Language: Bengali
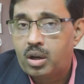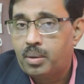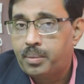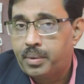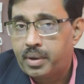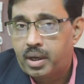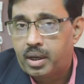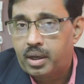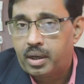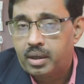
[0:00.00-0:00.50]
সকালে
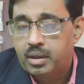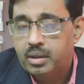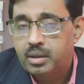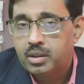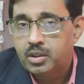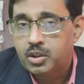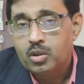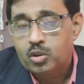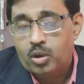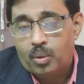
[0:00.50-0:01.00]
বিকালে
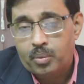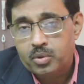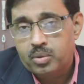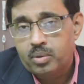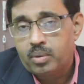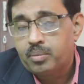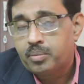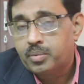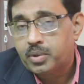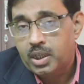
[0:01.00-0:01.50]

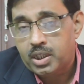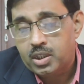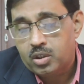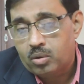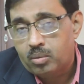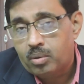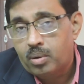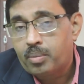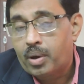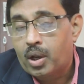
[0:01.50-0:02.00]
সবসময়
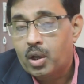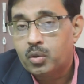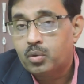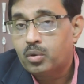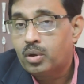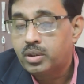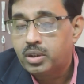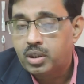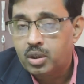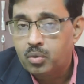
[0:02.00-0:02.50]
চেষ্টা করুন ভালো
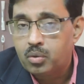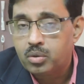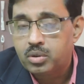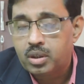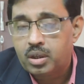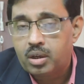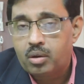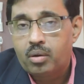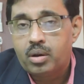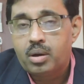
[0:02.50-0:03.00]
দোকান থেকে
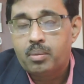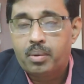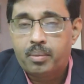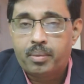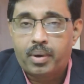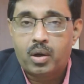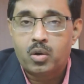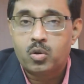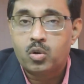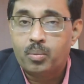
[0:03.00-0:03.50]
হতে নেওয়ার
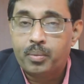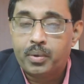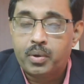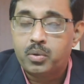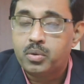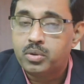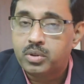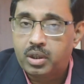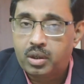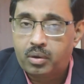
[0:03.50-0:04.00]
এবং ভালো
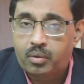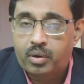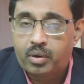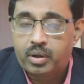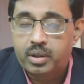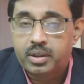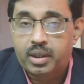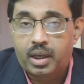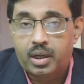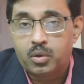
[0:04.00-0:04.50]
কোম্পানি হতে
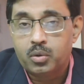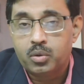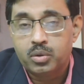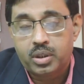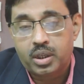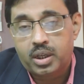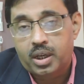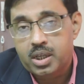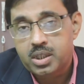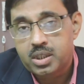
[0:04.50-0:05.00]
নেওয়ার তাহলে
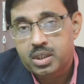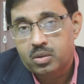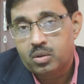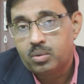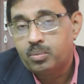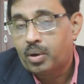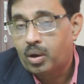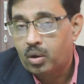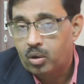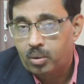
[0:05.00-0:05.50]
হুদে কাজটা
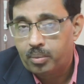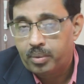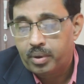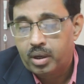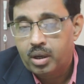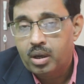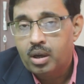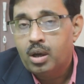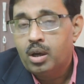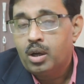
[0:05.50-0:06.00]
খুব ভালো হবে
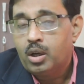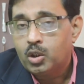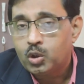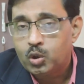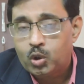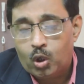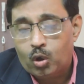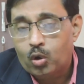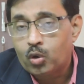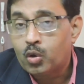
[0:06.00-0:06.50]

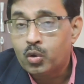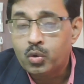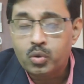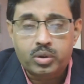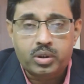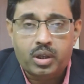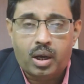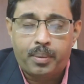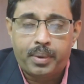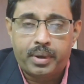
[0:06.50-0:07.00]
যখন
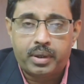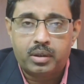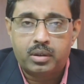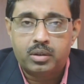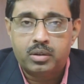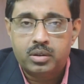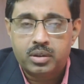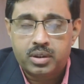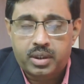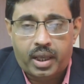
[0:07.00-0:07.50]
হুদ খাবেন
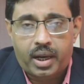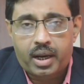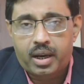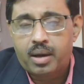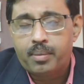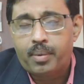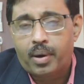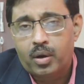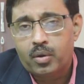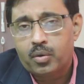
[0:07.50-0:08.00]
তার
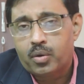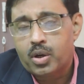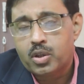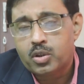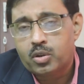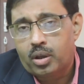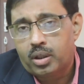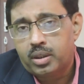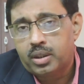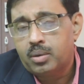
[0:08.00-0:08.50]
আগে ভালো করে
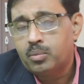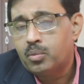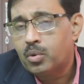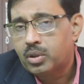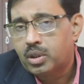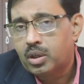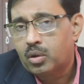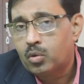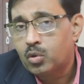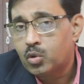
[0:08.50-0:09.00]
জল দিয়ে
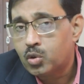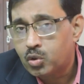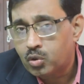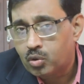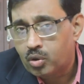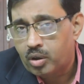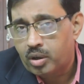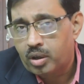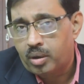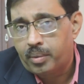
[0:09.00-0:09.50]
মুখটা
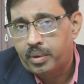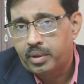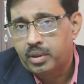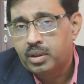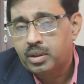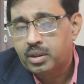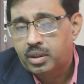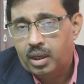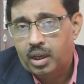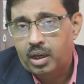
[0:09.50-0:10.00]
কুলুচু করে নেবেন
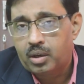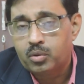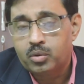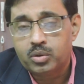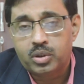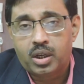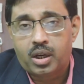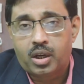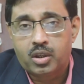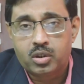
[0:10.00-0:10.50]
তাহলে
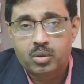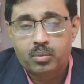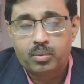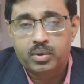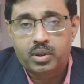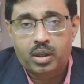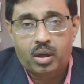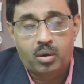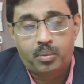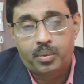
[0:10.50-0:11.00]
হুদে
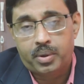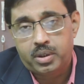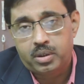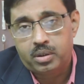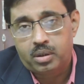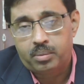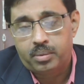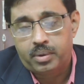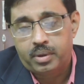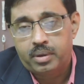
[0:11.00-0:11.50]
কাজক্ষমতা আরও
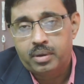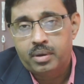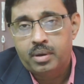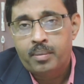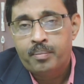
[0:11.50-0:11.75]
বেশি হবে